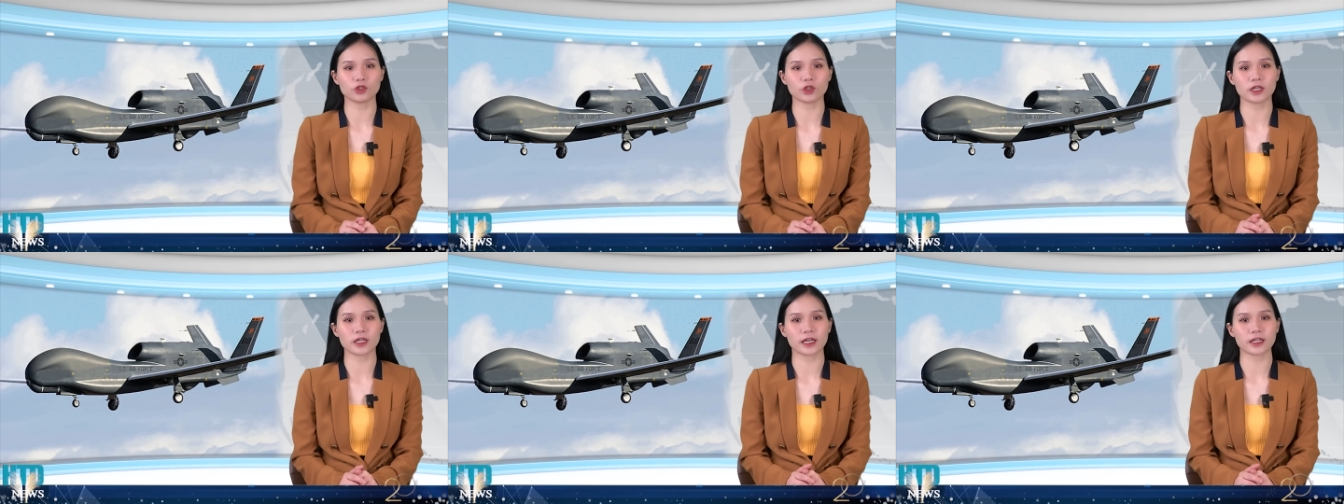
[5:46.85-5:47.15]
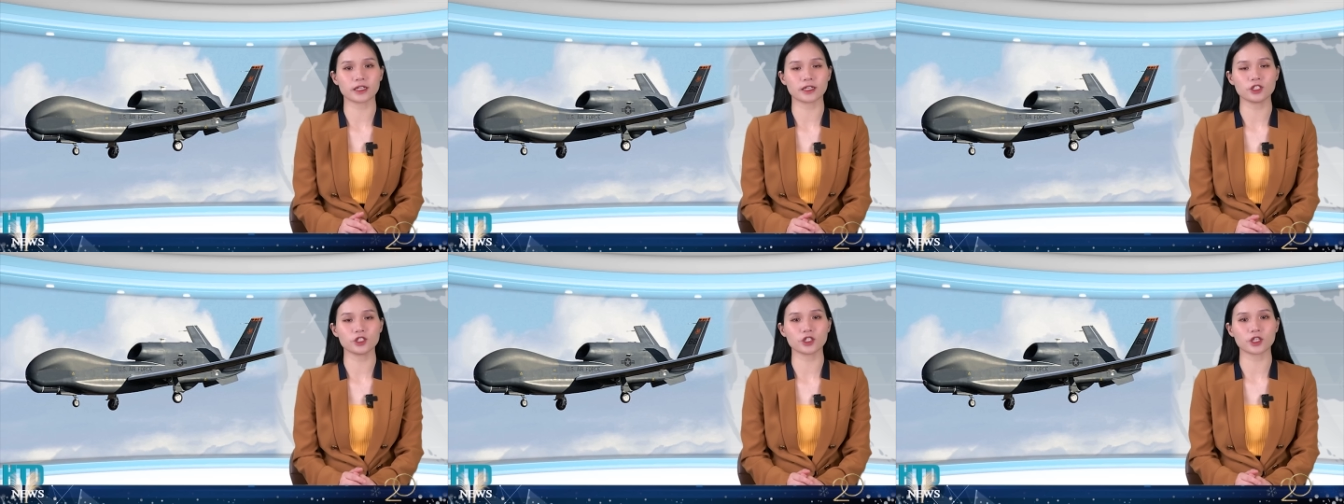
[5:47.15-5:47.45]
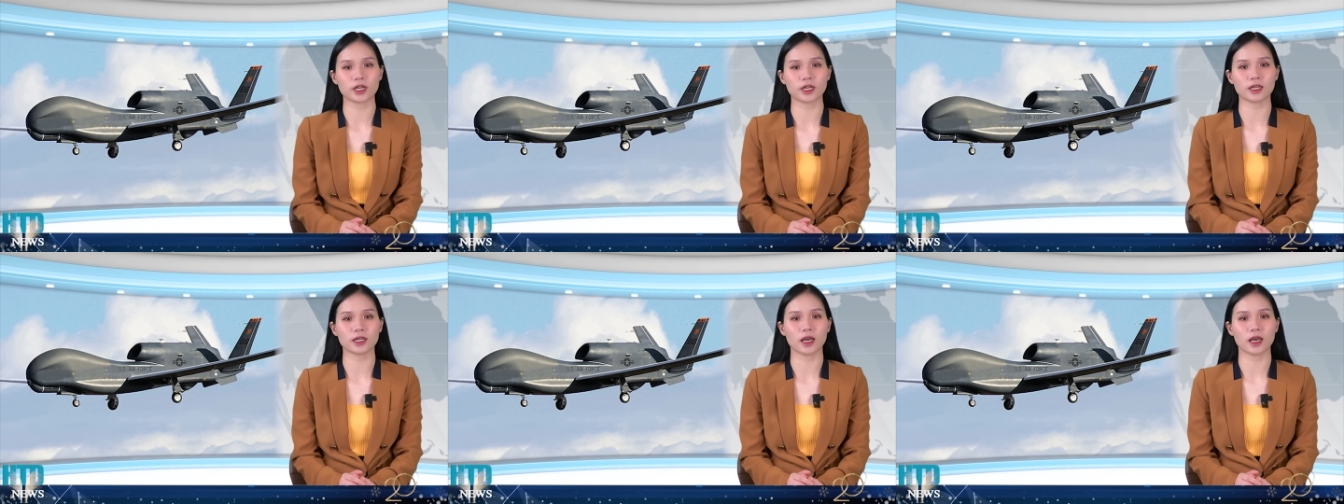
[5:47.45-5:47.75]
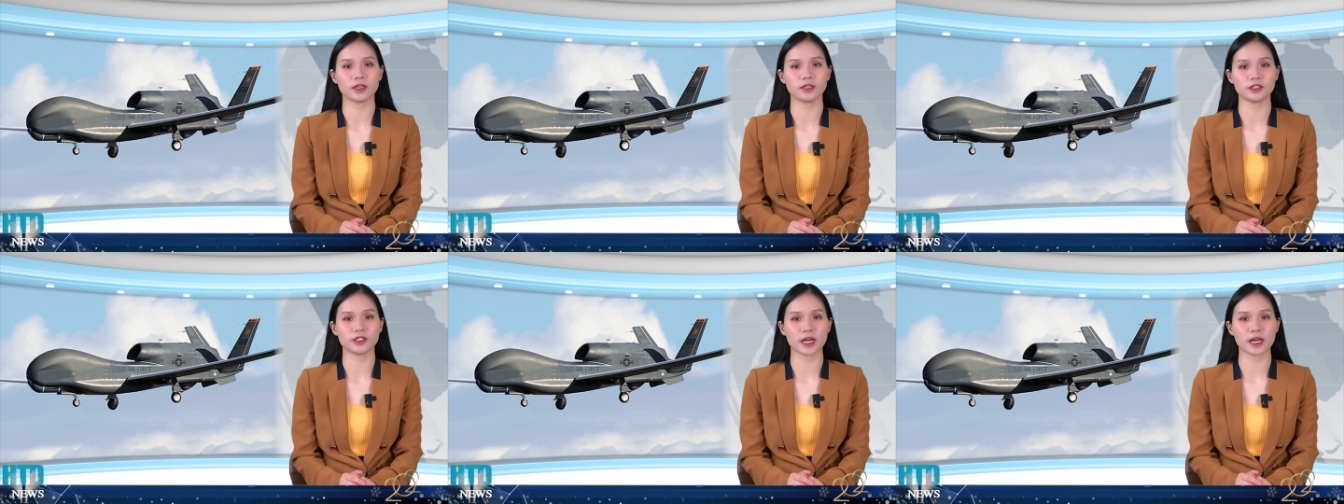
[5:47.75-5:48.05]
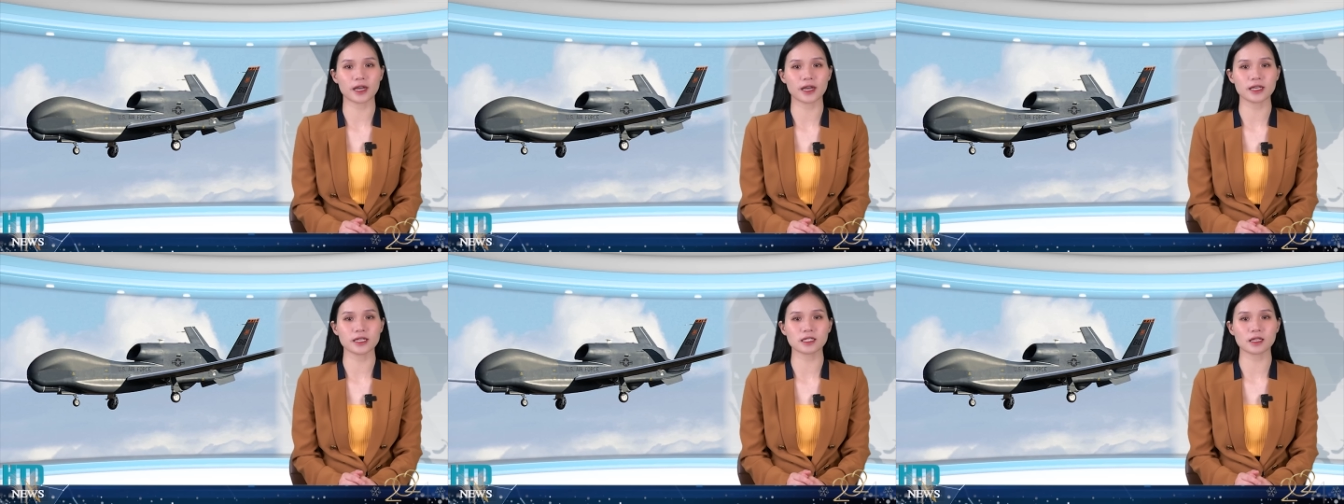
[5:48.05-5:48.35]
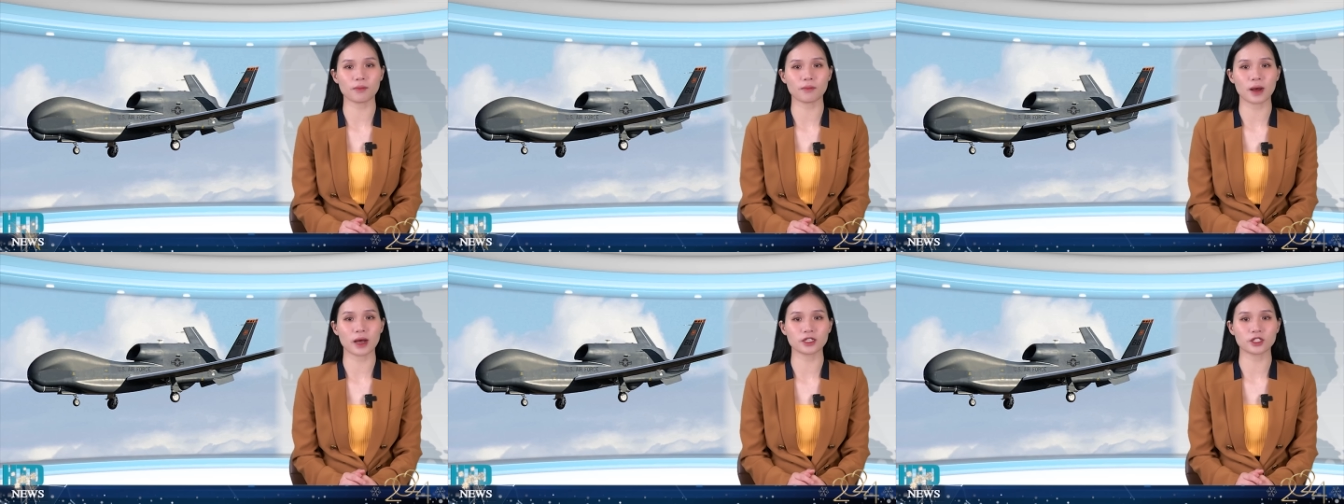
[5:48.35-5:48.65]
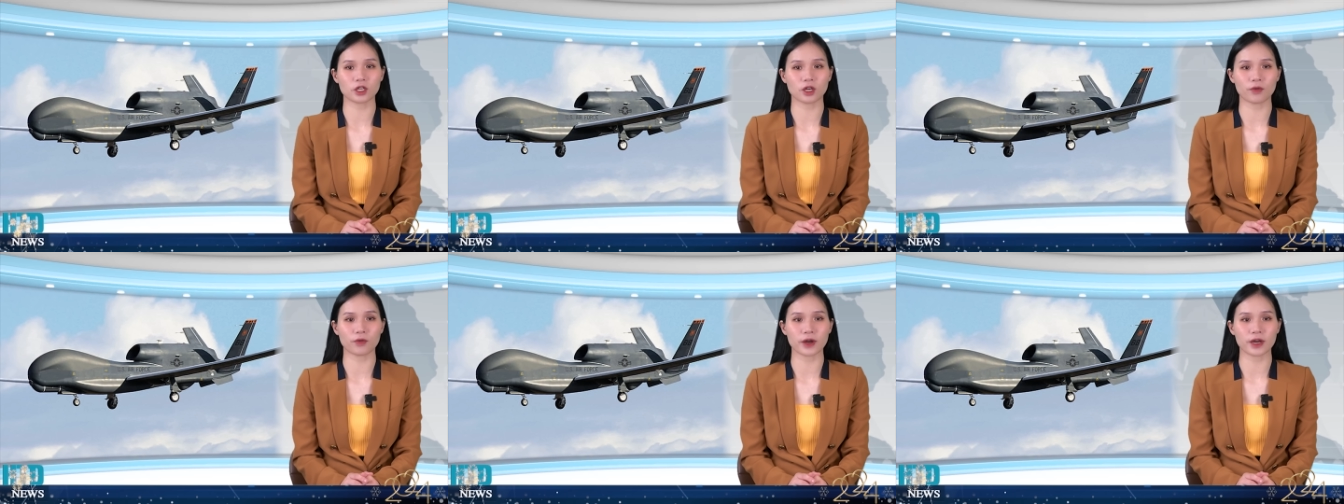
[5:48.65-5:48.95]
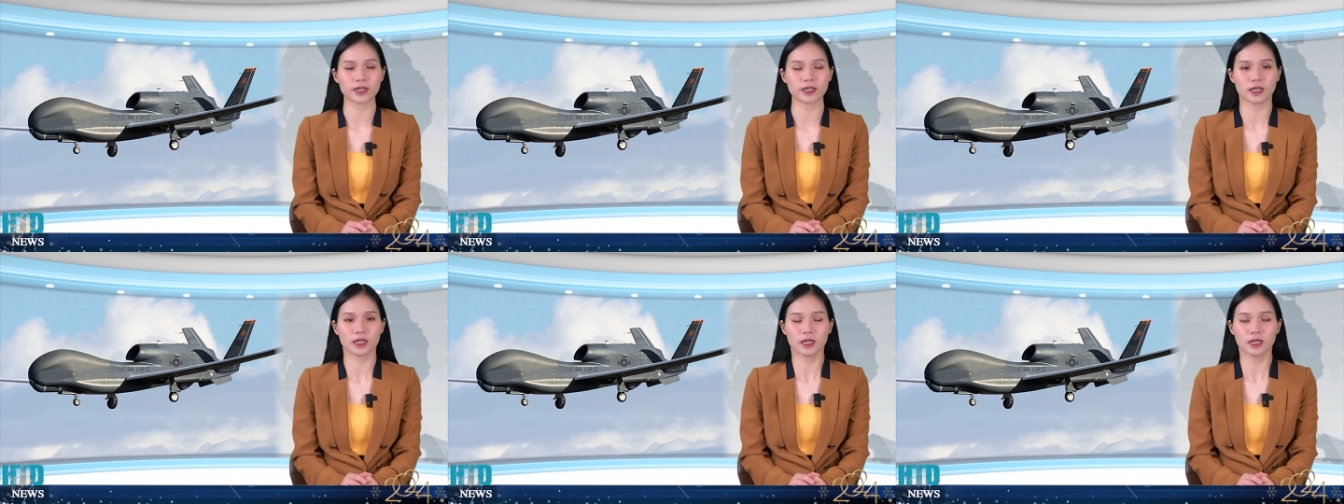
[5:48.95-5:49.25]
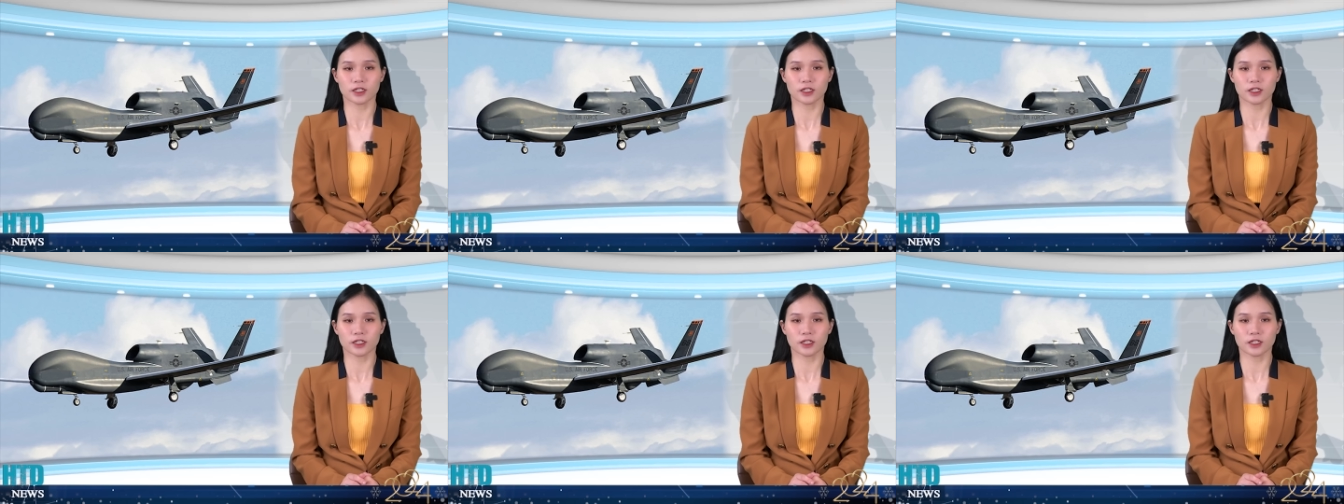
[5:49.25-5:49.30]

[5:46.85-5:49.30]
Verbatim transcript: chuyên gia chính trị Janis Baturing